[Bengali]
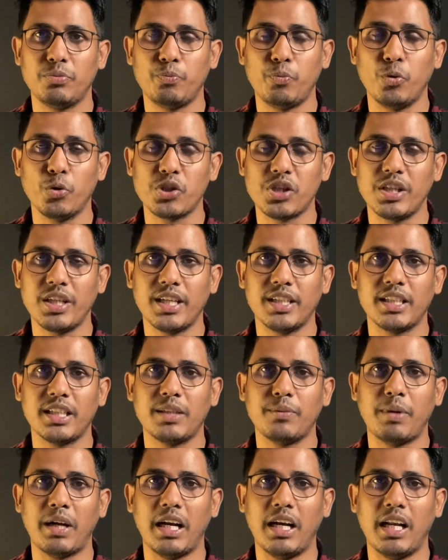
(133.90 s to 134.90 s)
পোস্ট দেখে
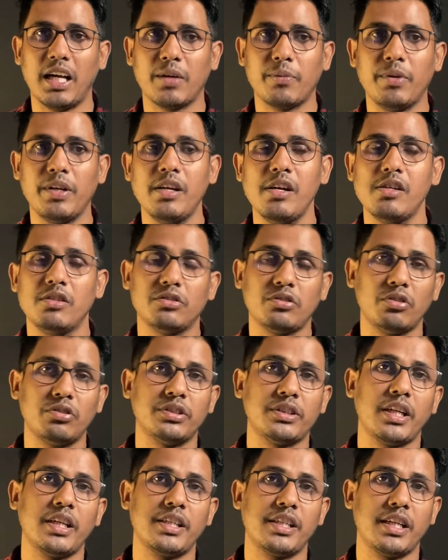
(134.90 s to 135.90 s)
তাদের ভালো লাগবে তখন
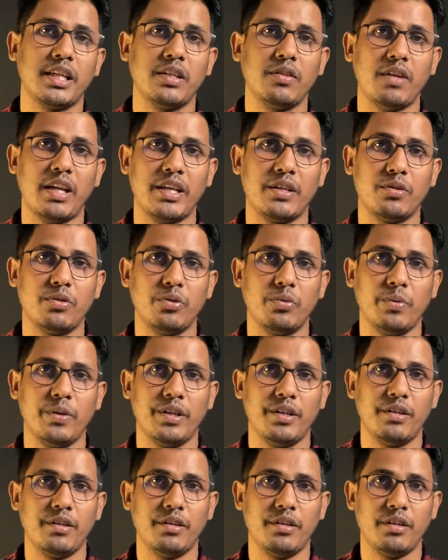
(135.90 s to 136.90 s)
তারা সেখানেও লাইক করবে
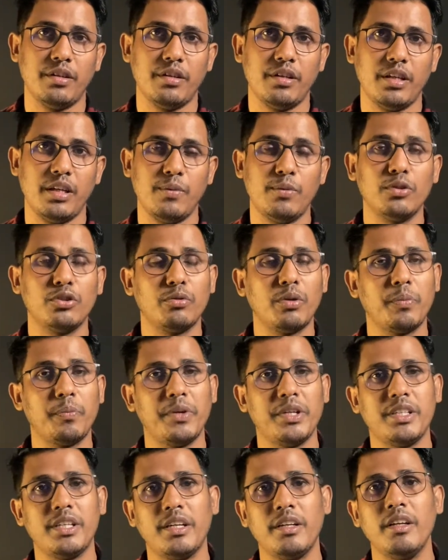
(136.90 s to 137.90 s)
এবং তোমার
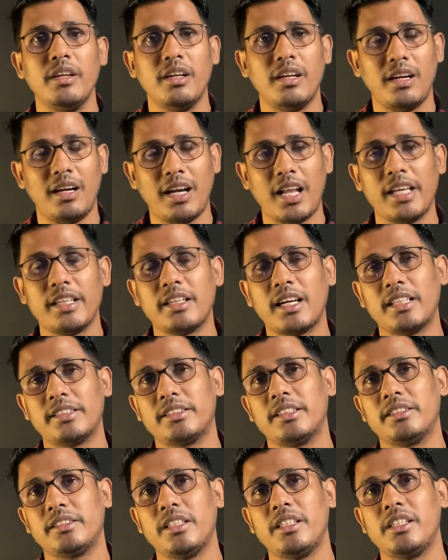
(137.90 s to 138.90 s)
পেজের লাইক
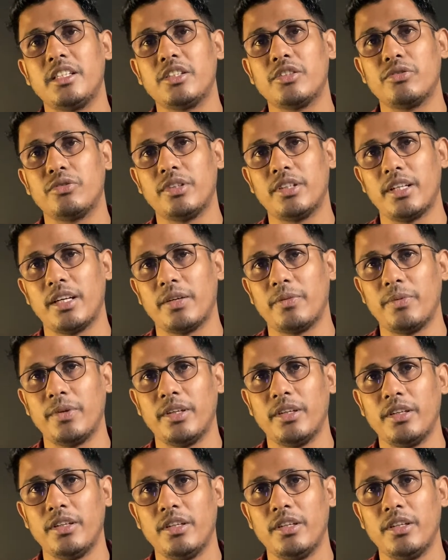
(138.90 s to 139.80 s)
আস্তে আস্তে ইনক্রিজ হতে থাকবে